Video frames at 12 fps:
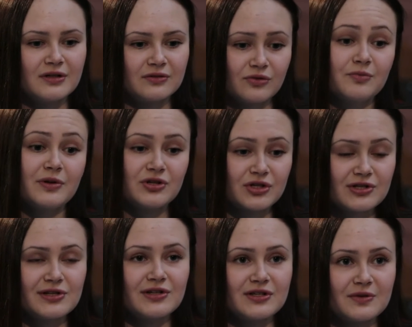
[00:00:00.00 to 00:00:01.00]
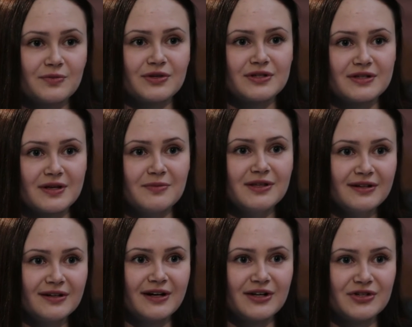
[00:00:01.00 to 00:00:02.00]
Но опять же, если не заниматься
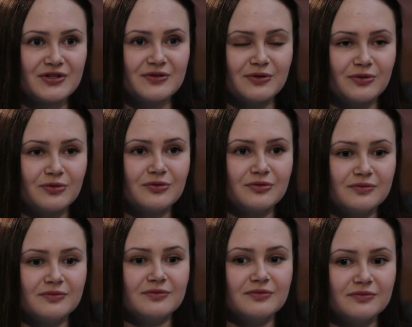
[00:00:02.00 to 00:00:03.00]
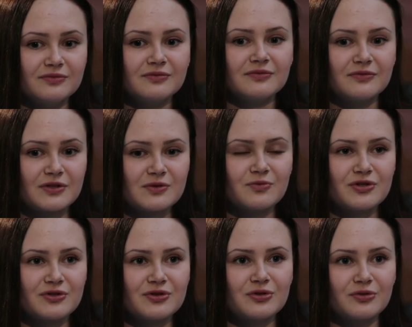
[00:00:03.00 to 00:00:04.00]
заминкой качественной, то
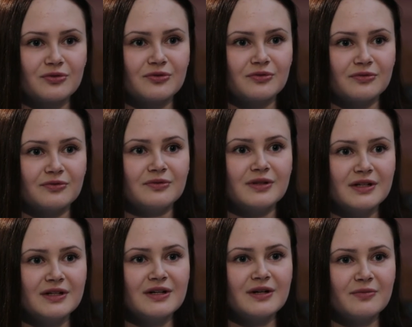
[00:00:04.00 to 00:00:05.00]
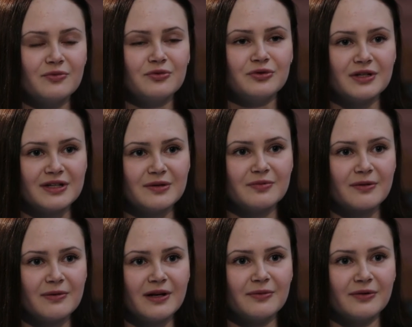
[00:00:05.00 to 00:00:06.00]
возможно, что будут такие
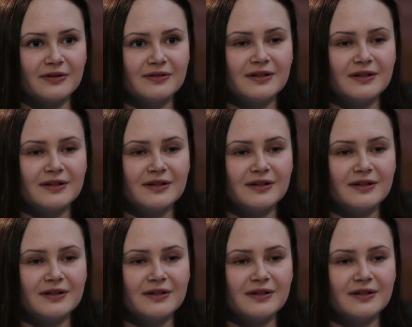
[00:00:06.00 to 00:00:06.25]
проблемы.